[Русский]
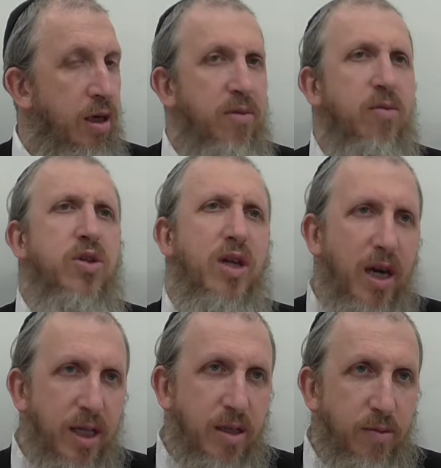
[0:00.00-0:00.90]
Потому что
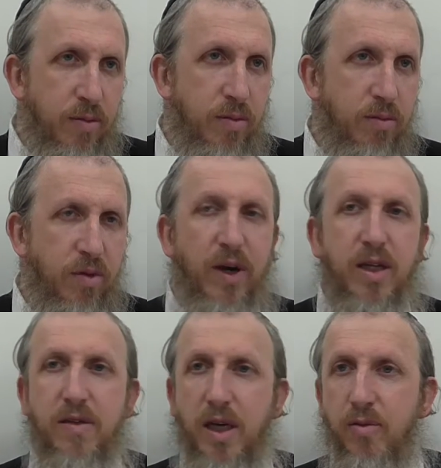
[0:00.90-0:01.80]
летом бывают
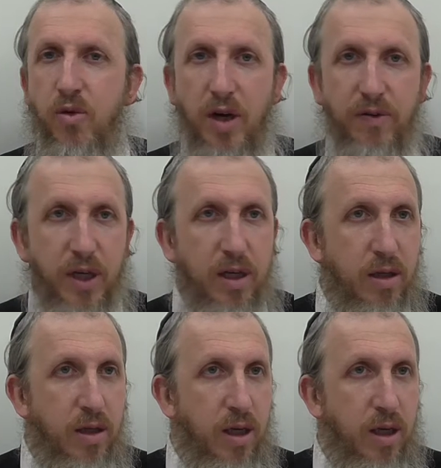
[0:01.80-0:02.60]
муравьи,